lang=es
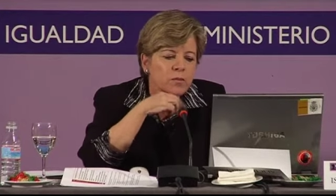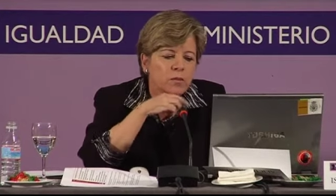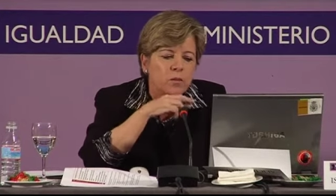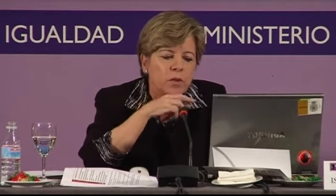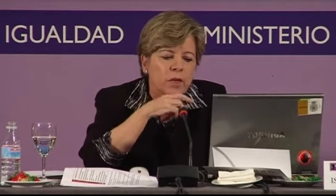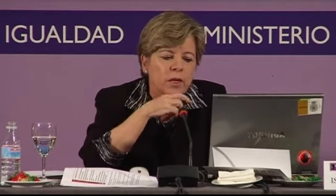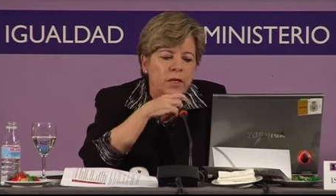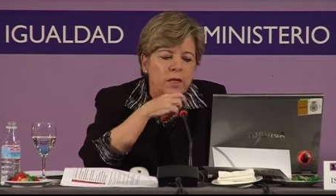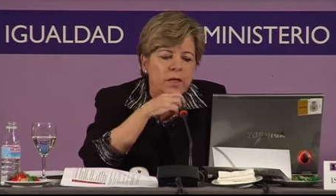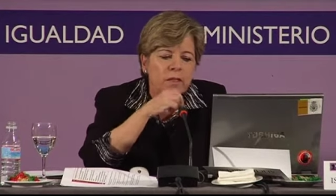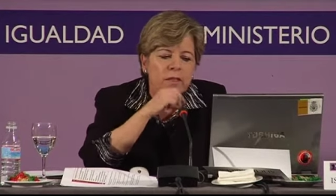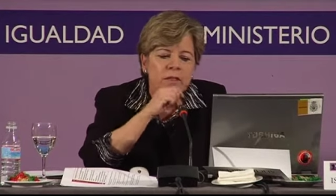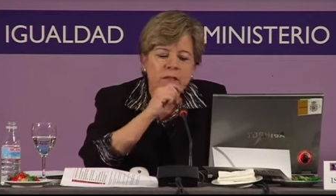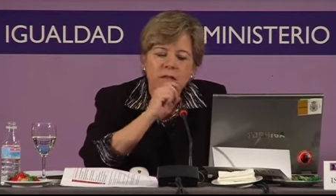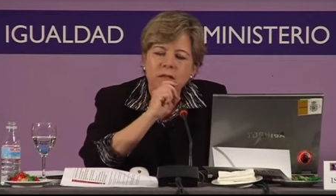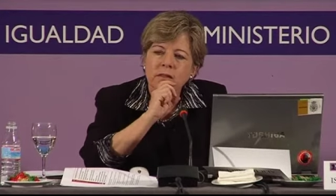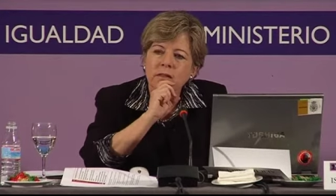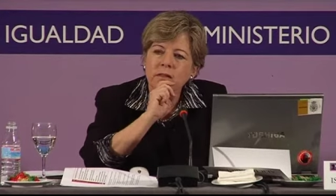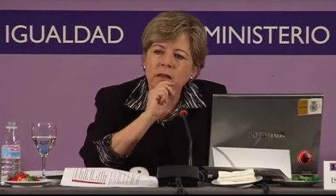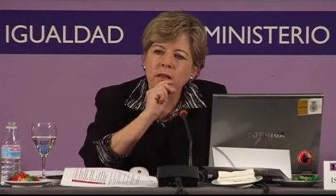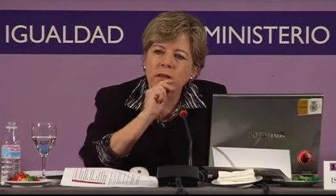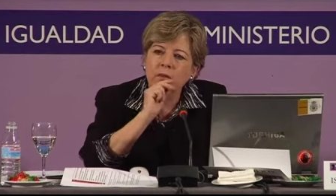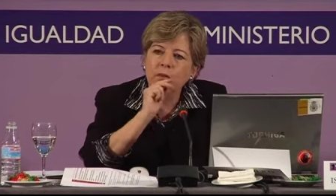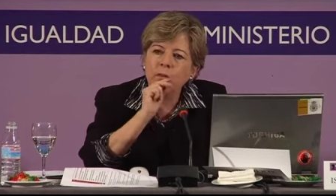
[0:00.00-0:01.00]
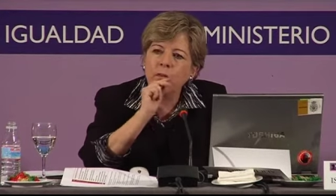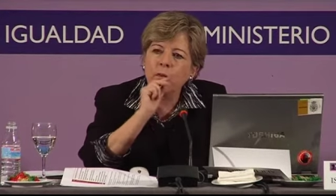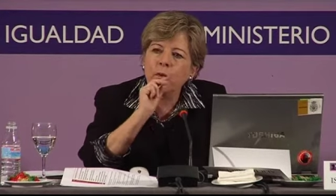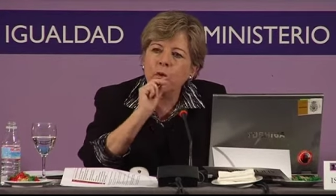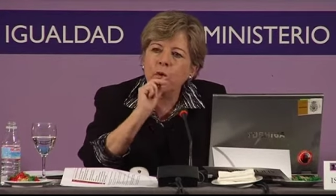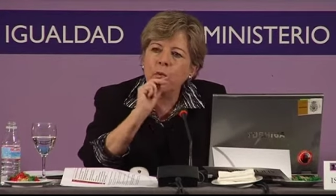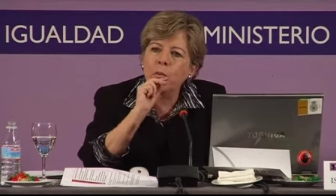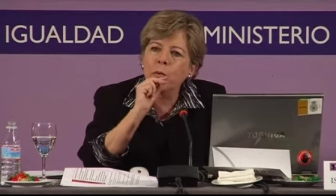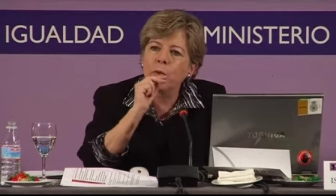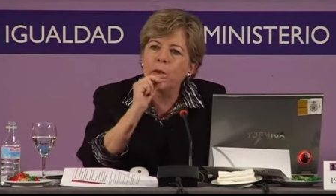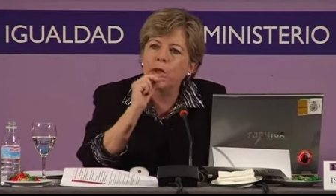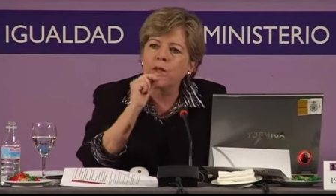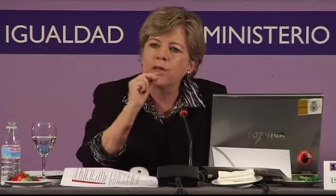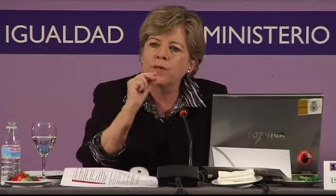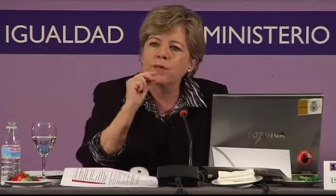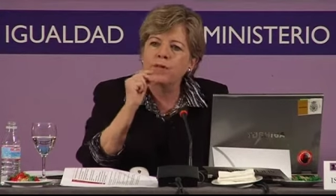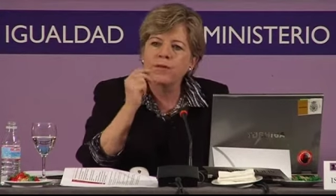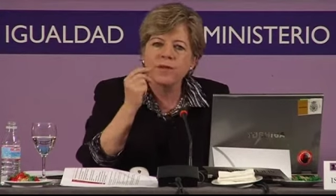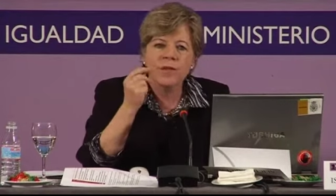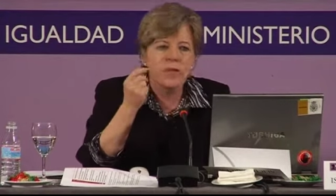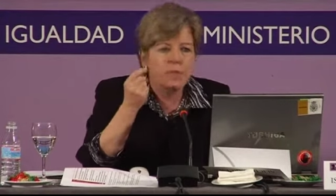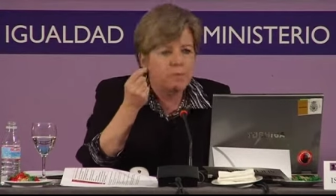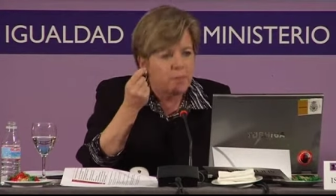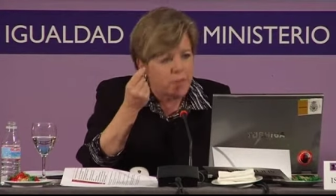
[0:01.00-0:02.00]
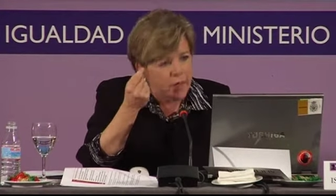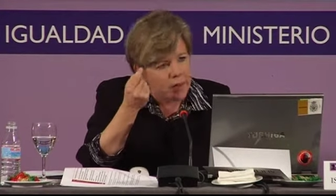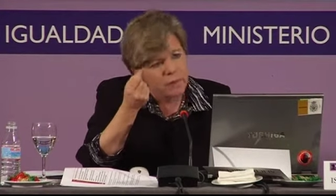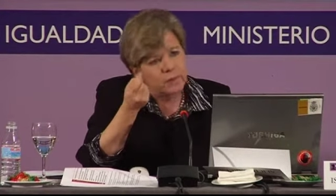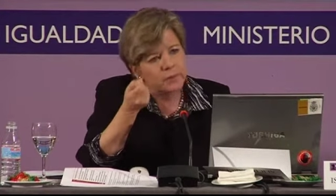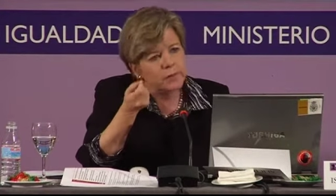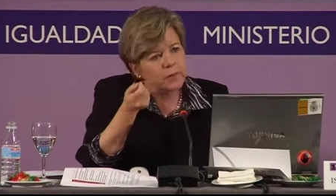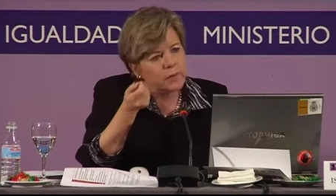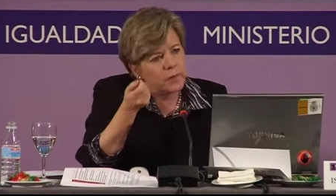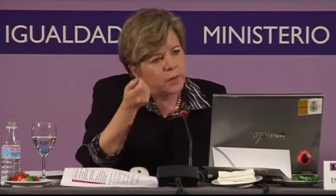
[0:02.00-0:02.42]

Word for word: mujeres están un poco por encima